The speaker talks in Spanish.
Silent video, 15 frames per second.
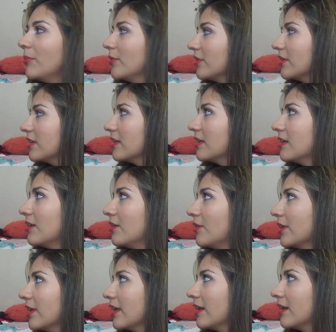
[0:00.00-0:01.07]
Porque
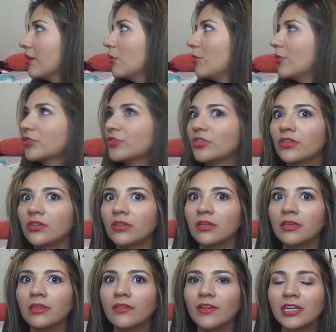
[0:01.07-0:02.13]
ahora como
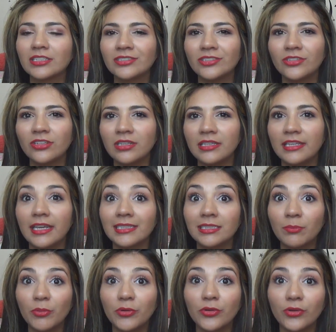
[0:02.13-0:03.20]
estoy de vacaciones, llegué hace
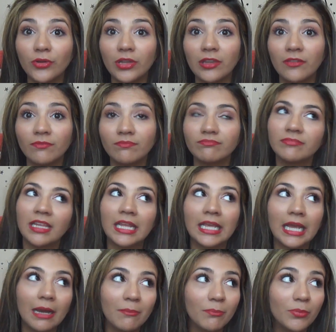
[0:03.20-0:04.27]
poco del
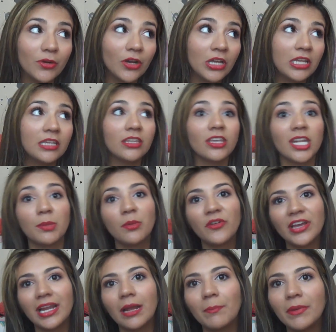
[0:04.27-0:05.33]
campo y ahora me
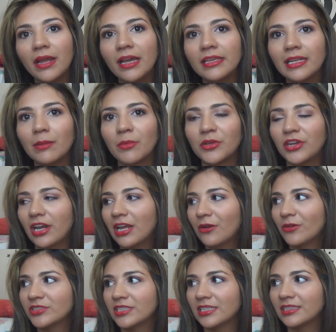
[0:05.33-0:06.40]
voy a la playa, la mayoría de las
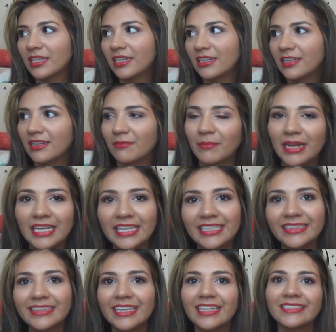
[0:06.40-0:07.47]
cosas están en
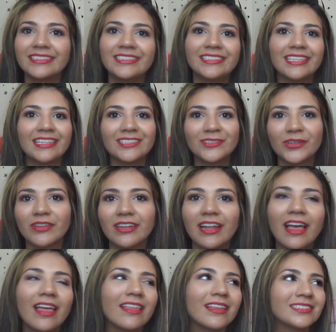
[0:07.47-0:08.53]
maletas y están
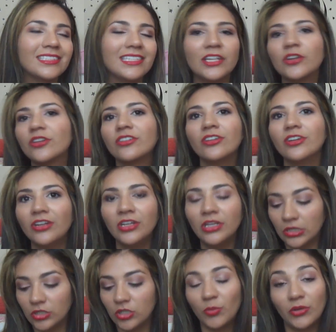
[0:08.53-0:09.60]
desordenadas, así que no,
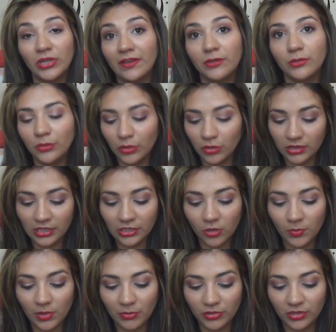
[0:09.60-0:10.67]
no puedo grabar un haul de
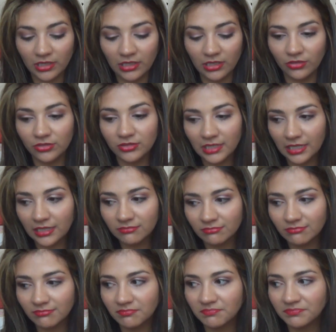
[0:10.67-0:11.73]
ropa porque no
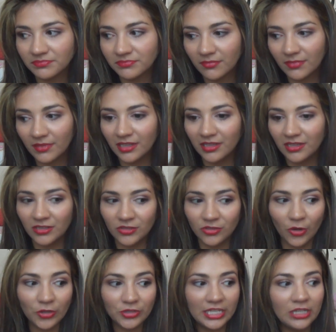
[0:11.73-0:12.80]
están...
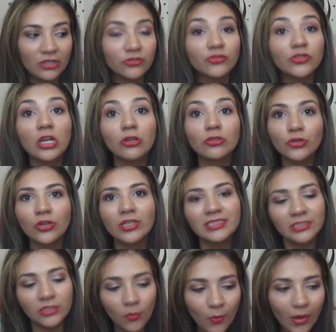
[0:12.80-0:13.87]
No, tengo, tengo todo
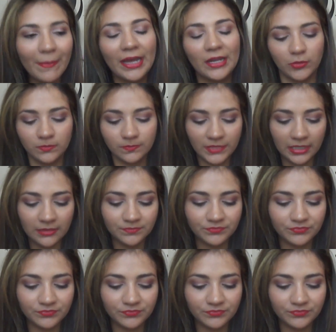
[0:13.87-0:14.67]
así como a mano, ¿ya?